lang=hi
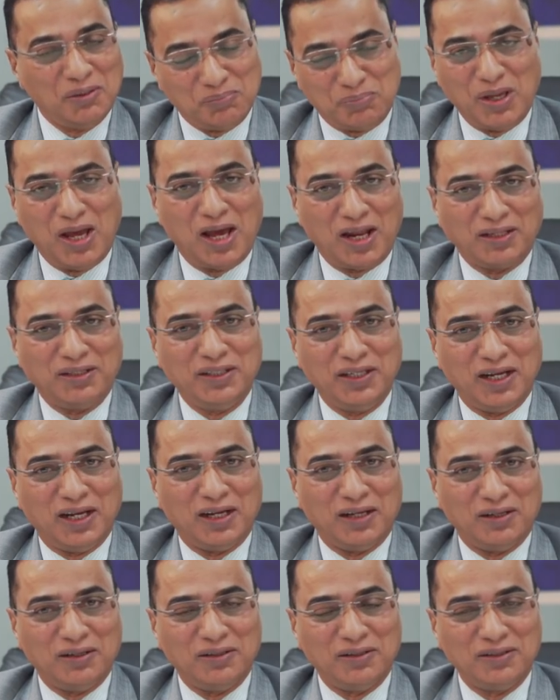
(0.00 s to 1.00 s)
प्यार दिया
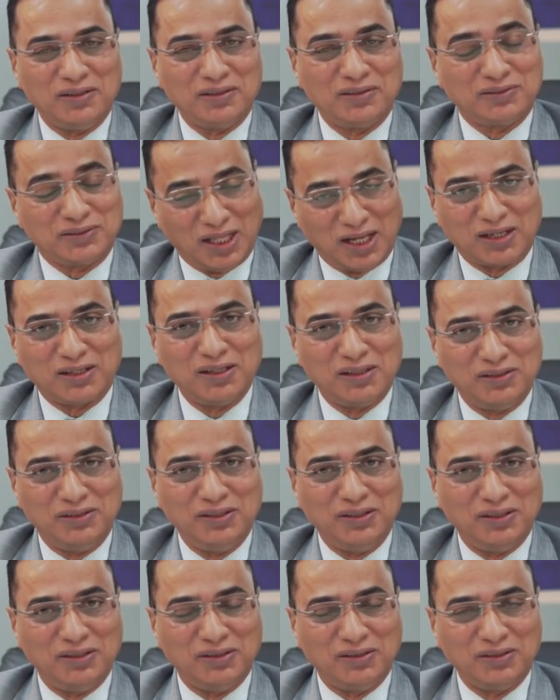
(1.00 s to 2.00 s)
ताकत
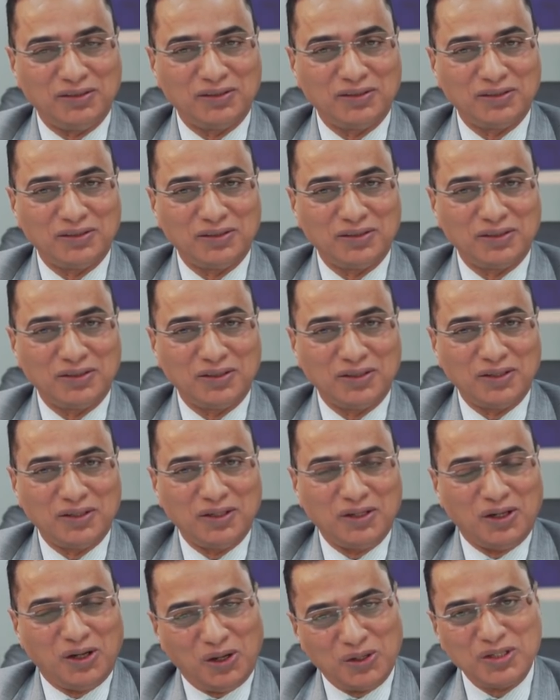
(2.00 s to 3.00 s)
दी
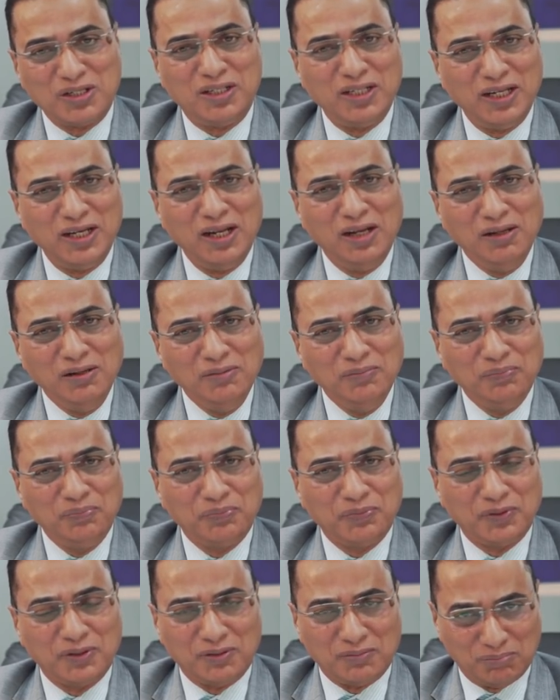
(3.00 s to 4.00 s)
और इसलिए ना
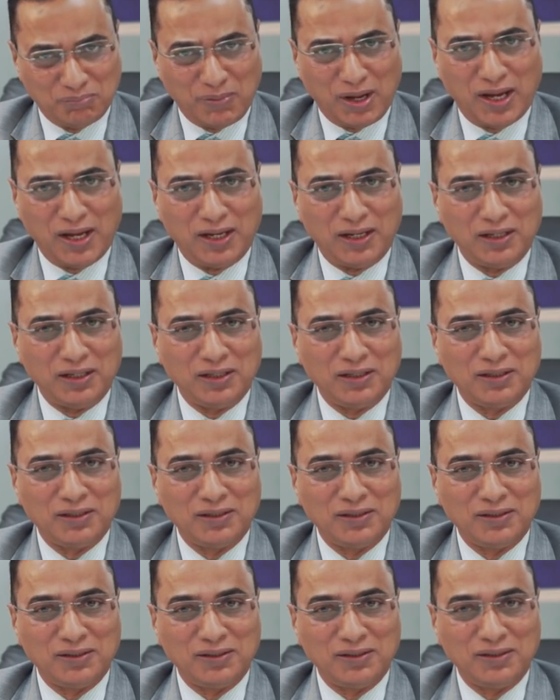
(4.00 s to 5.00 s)
मैं
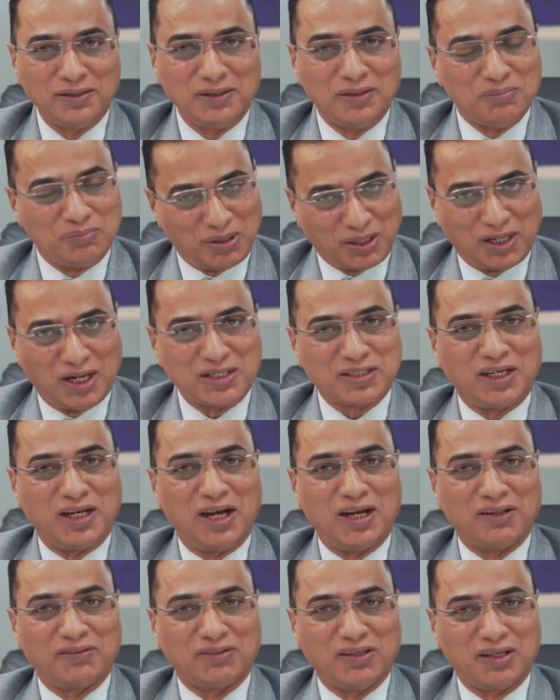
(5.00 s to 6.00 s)
प्रकाश
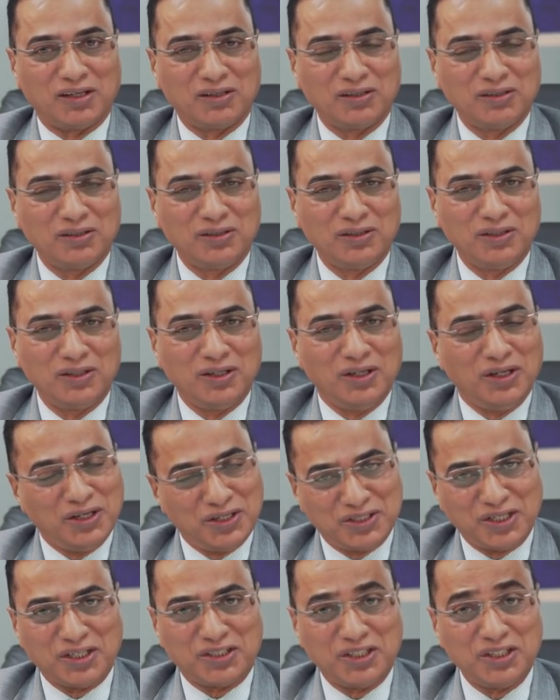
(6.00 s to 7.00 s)
खलाटे सर
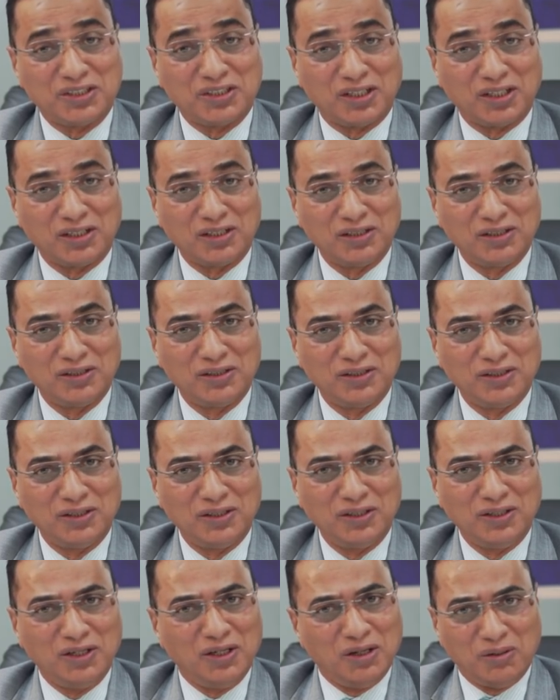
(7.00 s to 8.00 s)
शशि सर
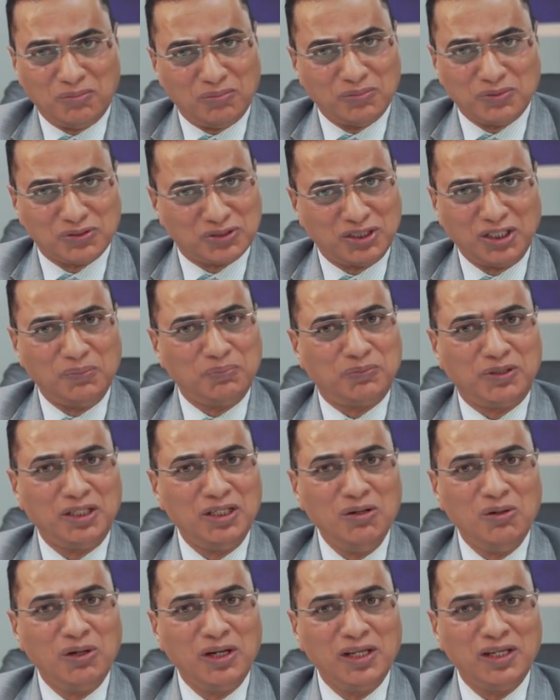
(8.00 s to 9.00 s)
सिर्फ
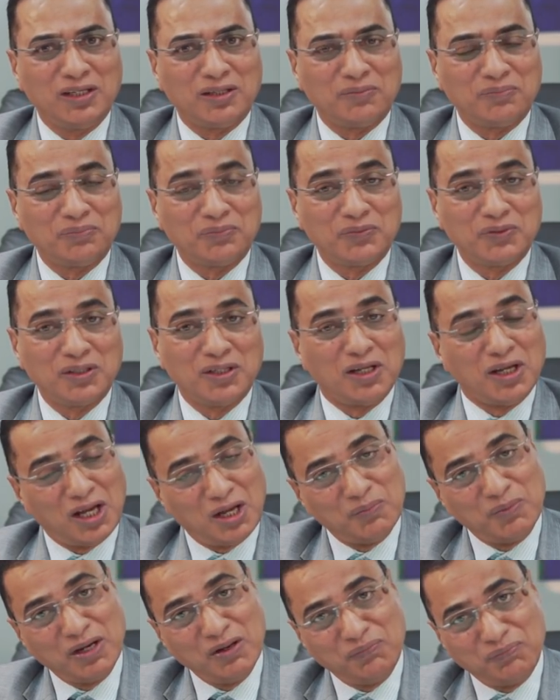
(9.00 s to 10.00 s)
तीनों नहीं
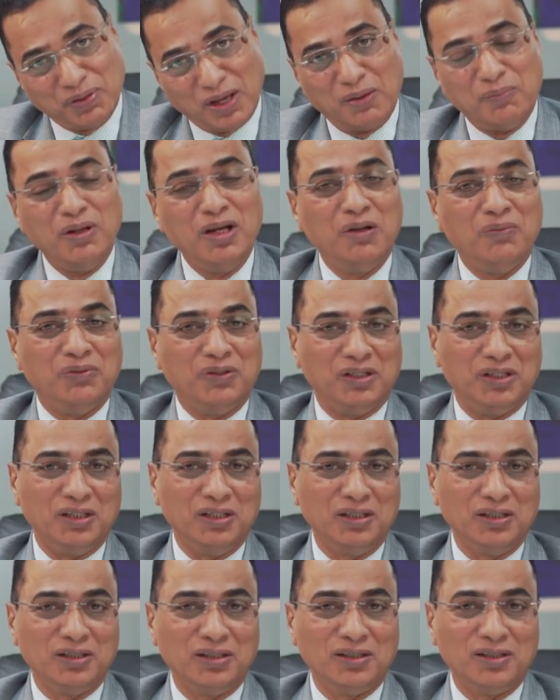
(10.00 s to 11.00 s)
हमारी फैमिली भी
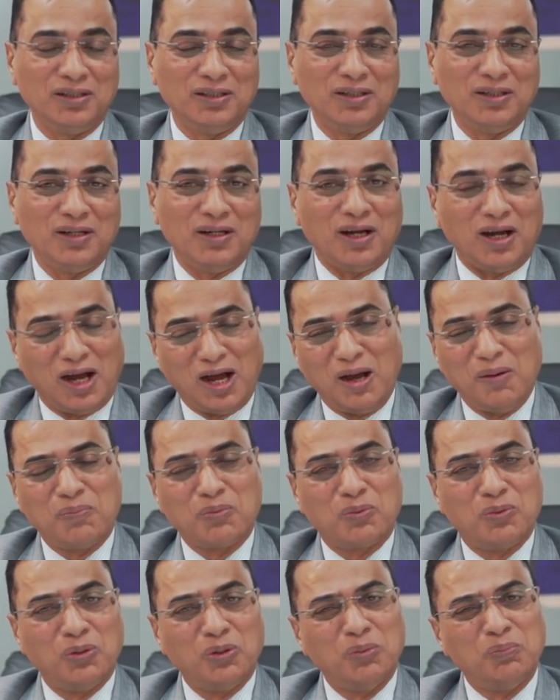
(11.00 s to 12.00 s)

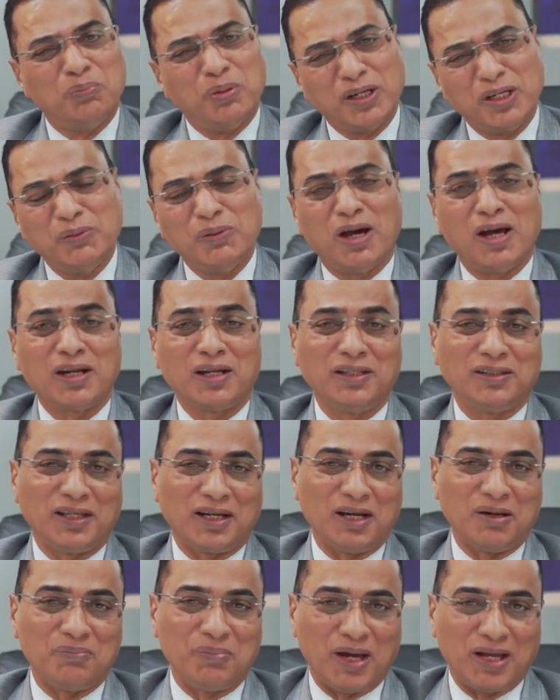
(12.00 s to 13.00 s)
आपको परिवार की
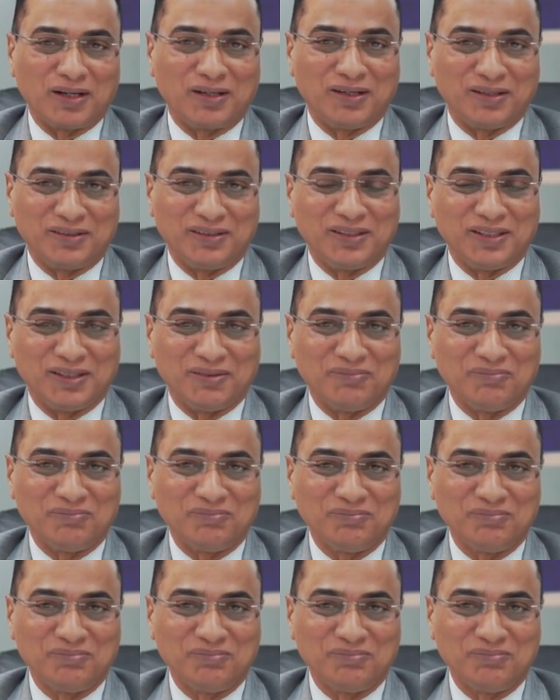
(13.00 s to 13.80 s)
तरह प्यार करती है